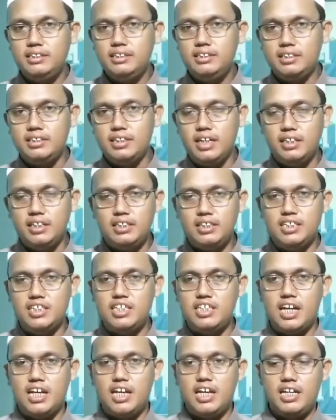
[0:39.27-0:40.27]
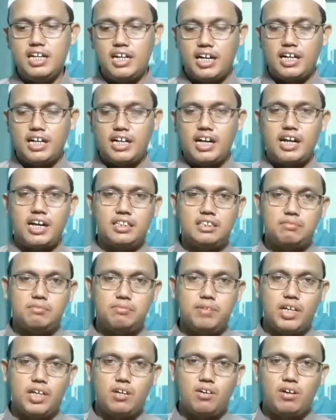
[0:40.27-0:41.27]
ya ini dalil yang kadang-kadang
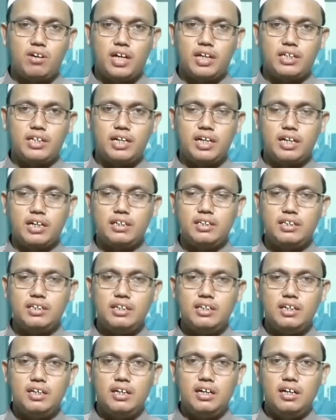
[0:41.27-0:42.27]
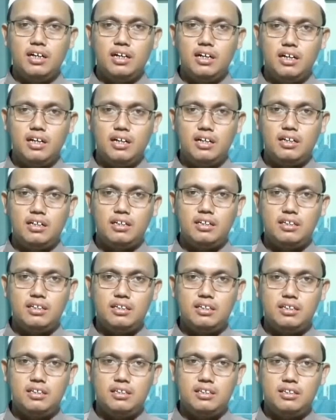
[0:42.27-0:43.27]
sebagian orang yang uh,
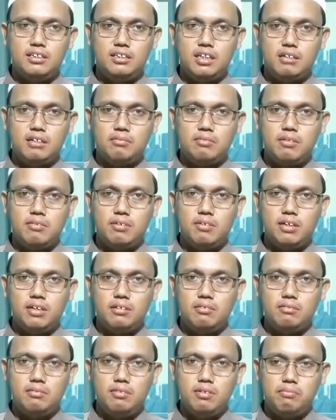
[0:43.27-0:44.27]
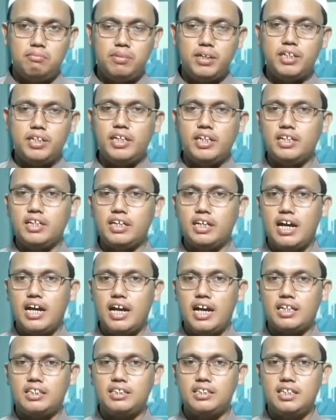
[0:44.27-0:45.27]
yang membuat
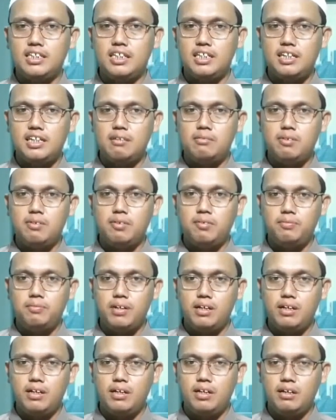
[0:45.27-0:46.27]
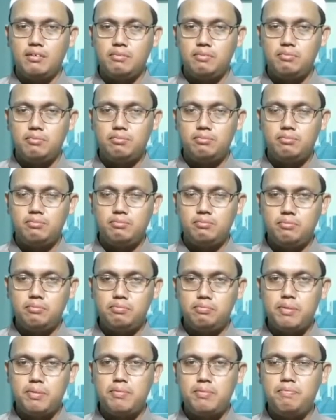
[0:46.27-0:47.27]
negara sendiri uh,
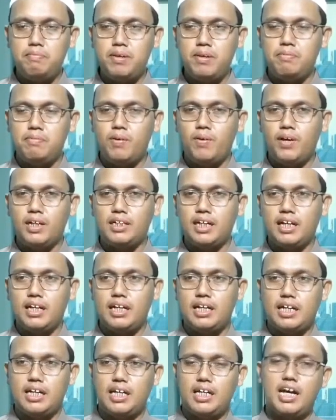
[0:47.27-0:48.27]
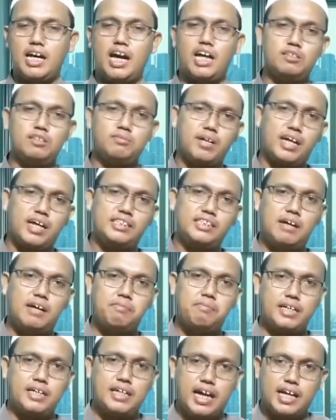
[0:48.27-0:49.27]
pemimpin bawah tanah kadang-kadang harus mengajak
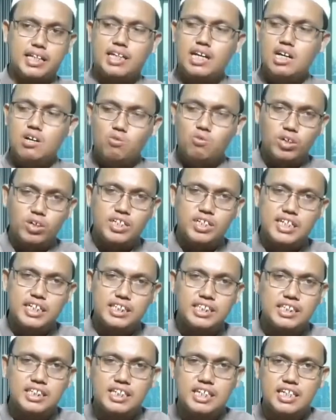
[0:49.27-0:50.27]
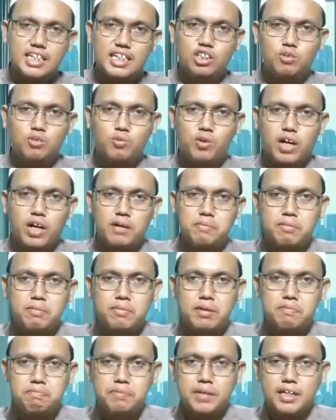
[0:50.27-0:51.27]
bayat Wong dia sendiri itu bukan
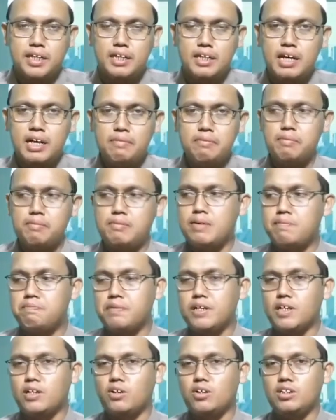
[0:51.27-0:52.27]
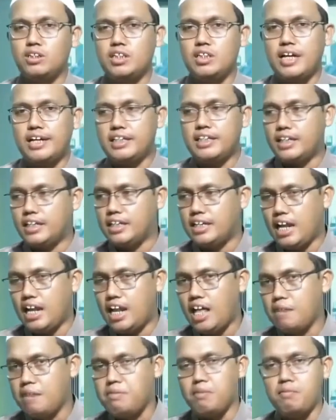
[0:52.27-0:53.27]
pemimpin pemimpin kok tidak
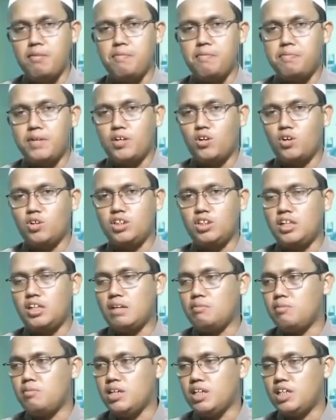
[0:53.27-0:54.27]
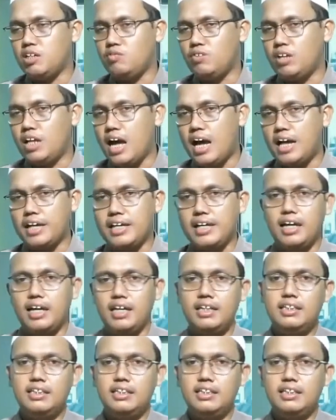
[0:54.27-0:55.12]
dikenal pemimpin kok tidak memiliki wilayah